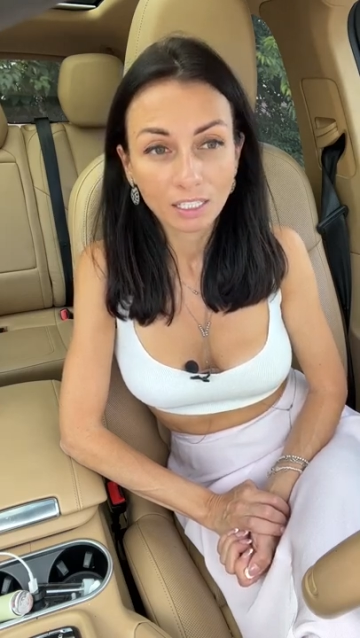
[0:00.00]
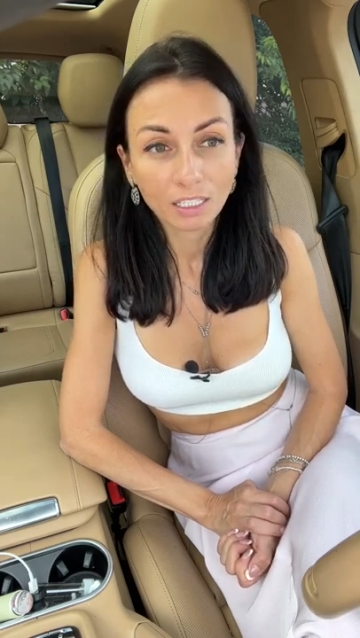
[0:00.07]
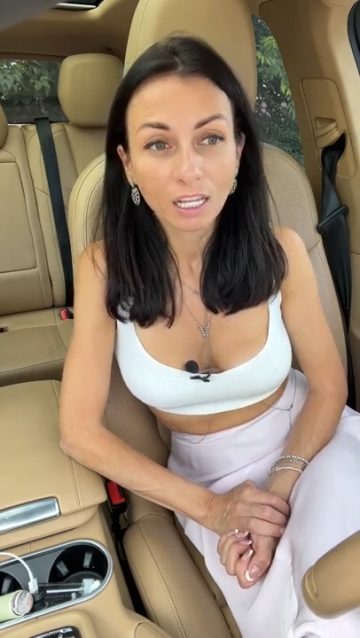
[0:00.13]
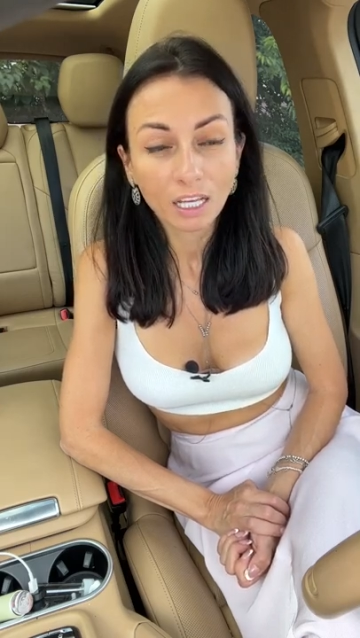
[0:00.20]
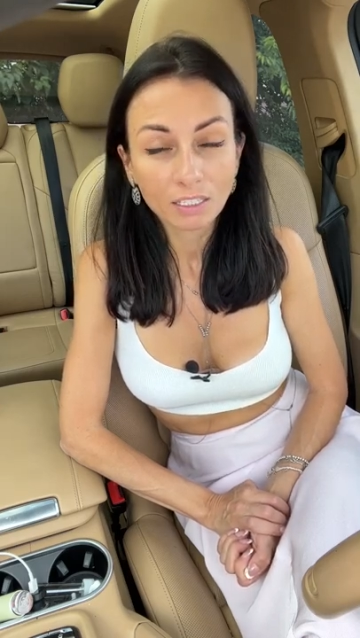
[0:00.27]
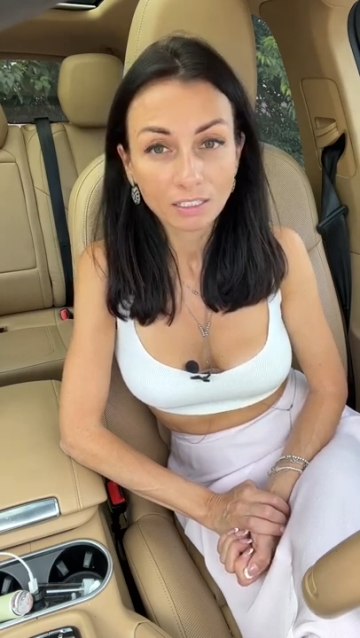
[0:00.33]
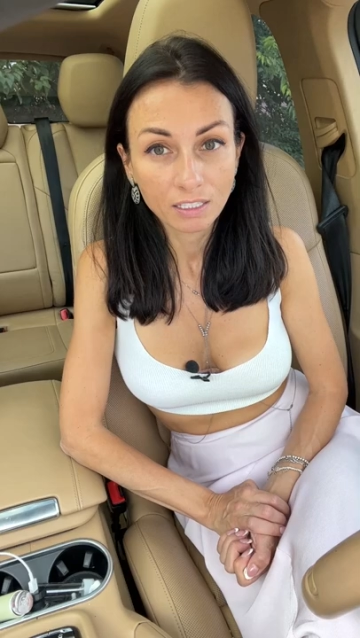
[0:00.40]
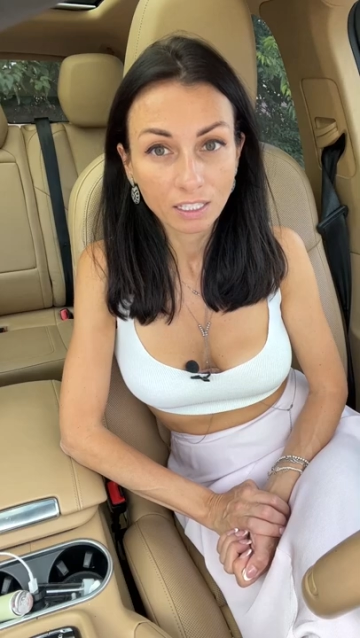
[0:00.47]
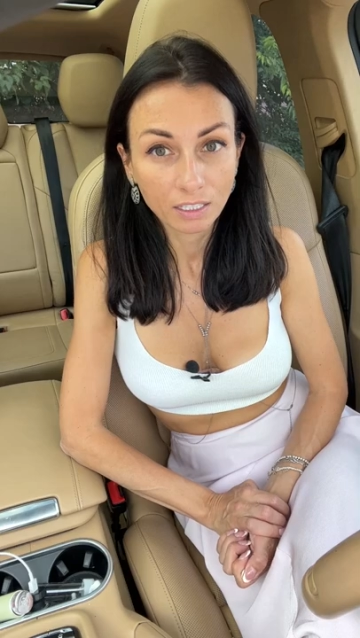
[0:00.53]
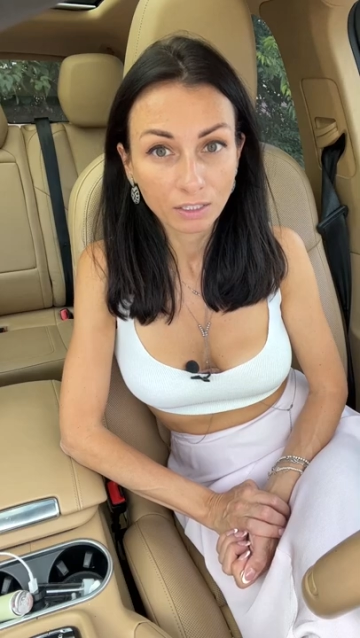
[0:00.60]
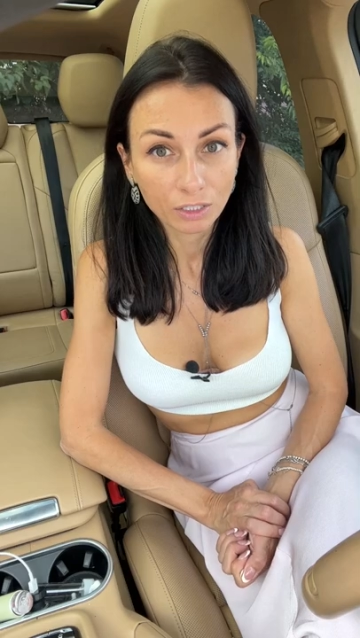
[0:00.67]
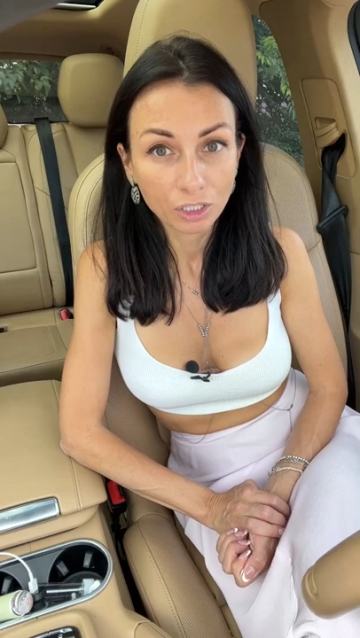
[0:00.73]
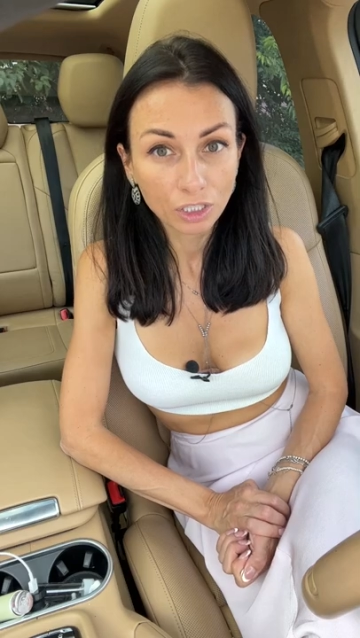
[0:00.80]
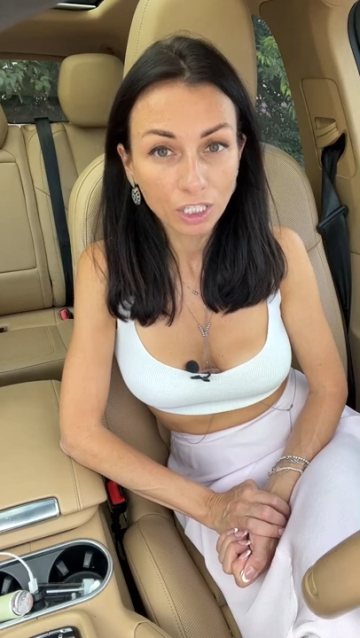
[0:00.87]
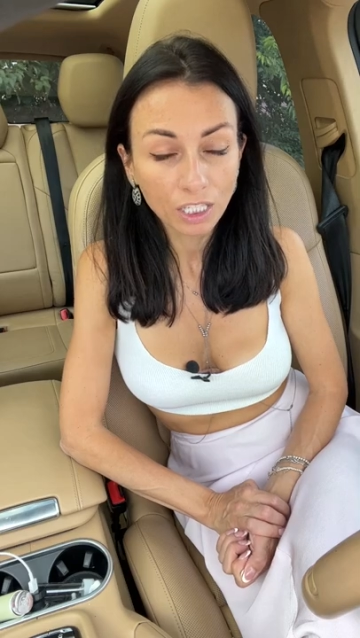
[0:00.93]
классные
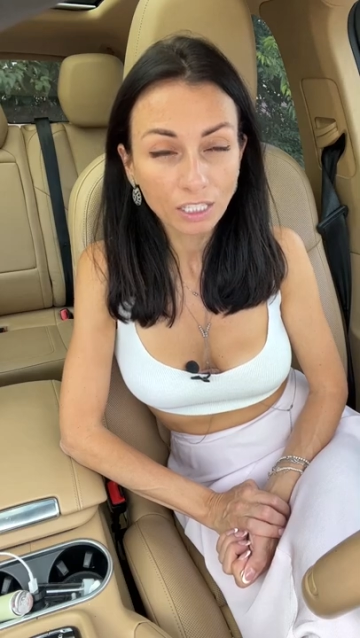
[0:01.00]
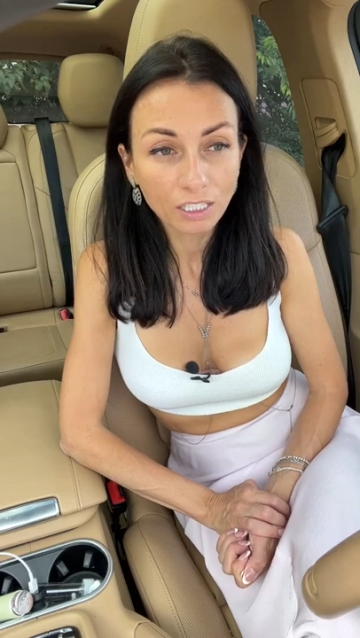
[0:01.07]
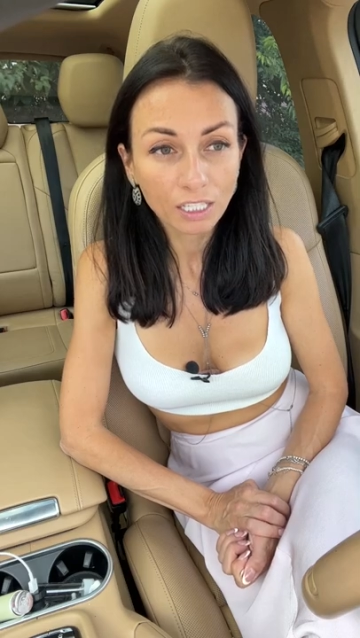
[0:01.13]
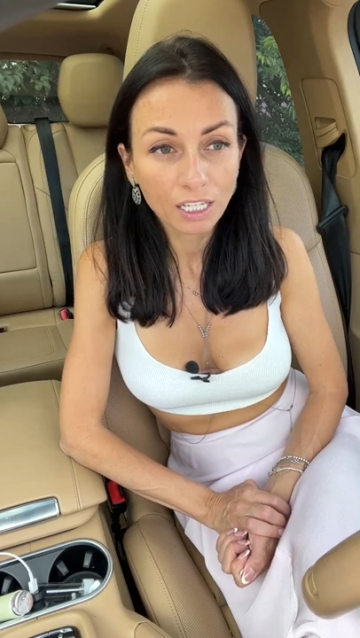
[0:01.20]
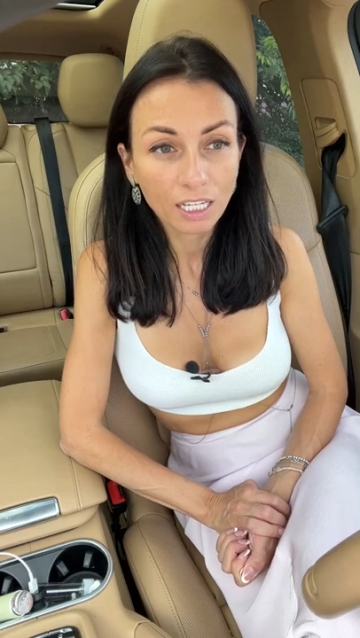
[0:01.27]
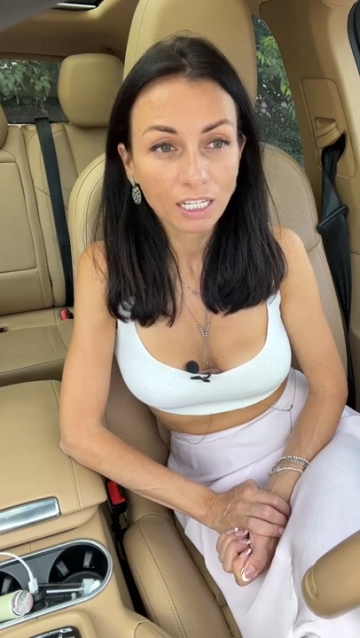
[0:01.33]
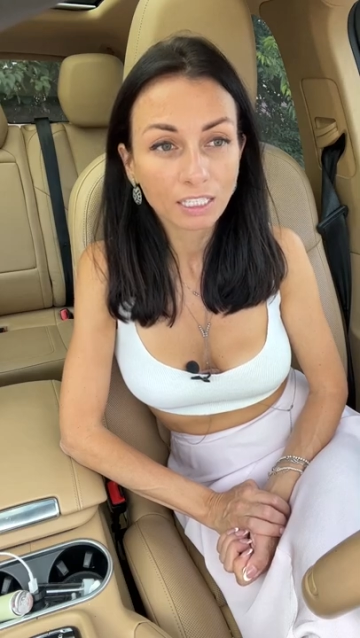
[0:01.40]
отношения,